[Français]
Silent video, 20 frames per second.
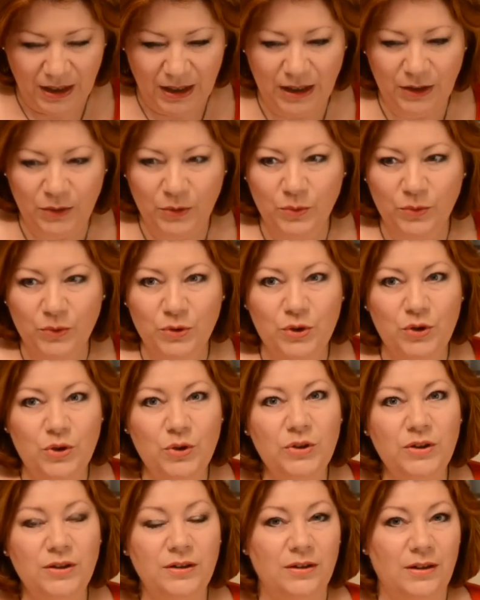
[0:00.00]
Et donc
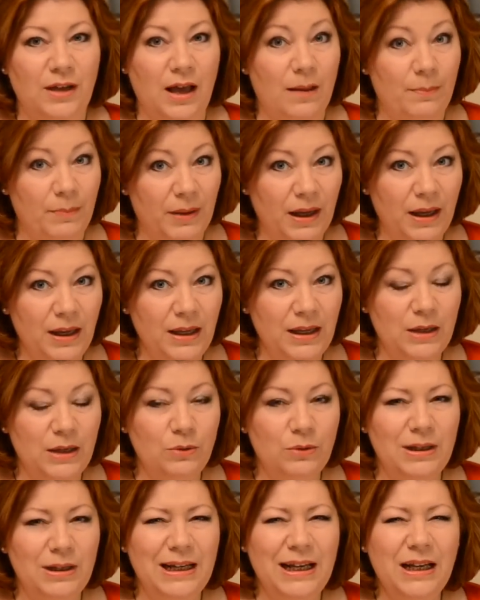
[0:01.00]
juste après, il y a
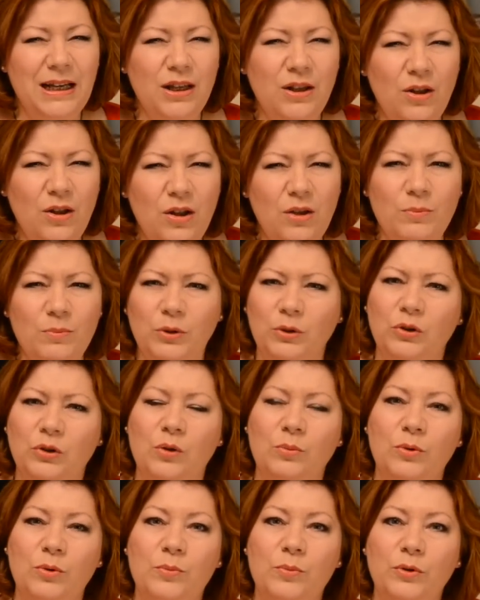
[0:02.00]
eu l'énorme
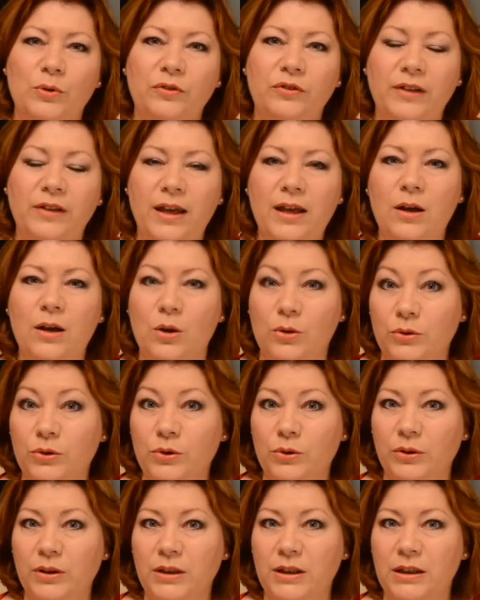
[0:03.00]
tremblement de terre en
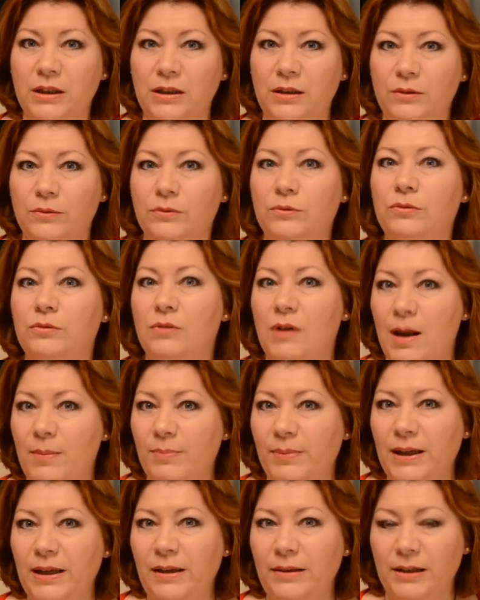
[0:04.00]
Turquie, vous vous
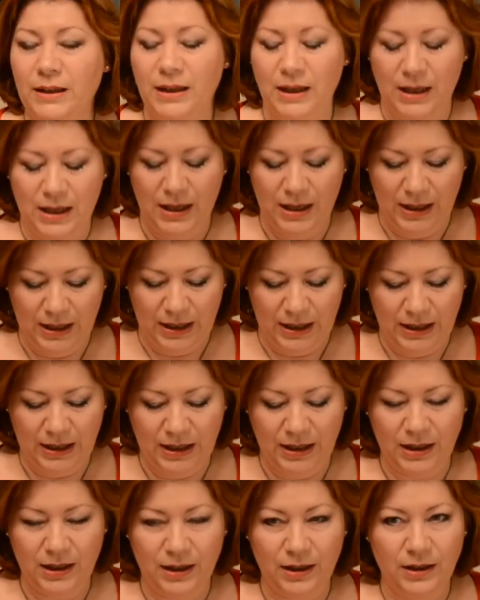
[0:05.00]
rappelez
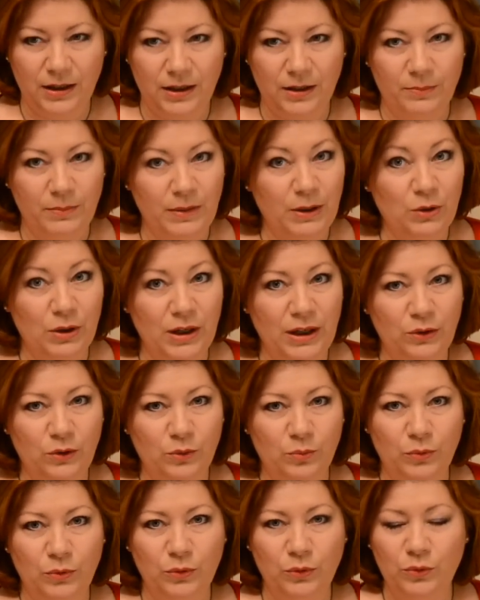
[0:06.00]
Et mes collègues
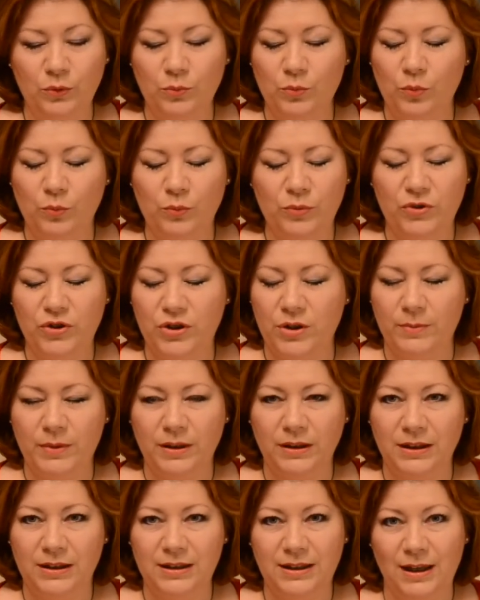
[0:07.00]
de boulot ne m'ont plus
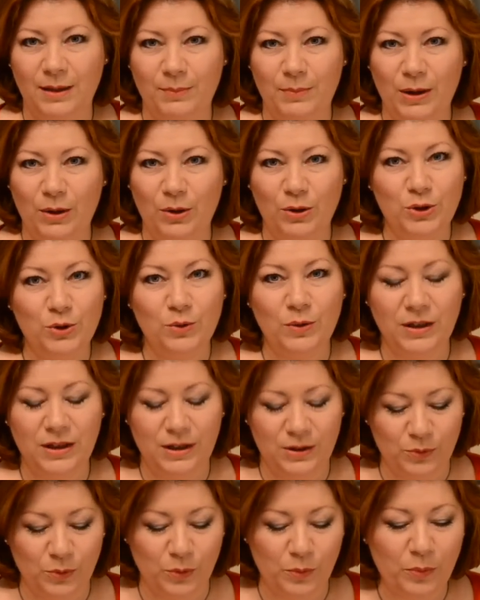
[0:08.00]
jamais adressé la parole, je crois
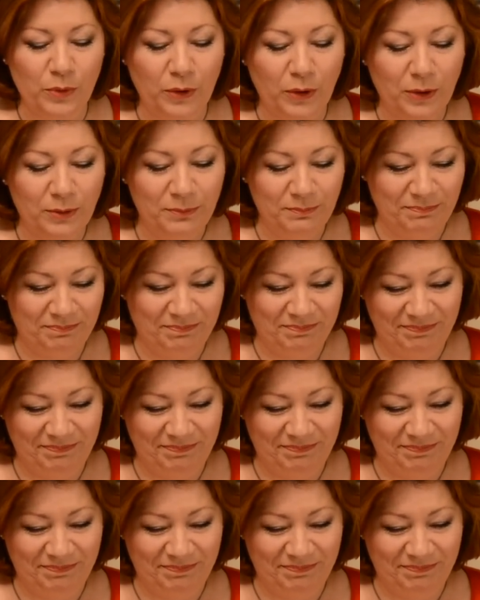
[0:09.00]
qu'ils ont eu peur.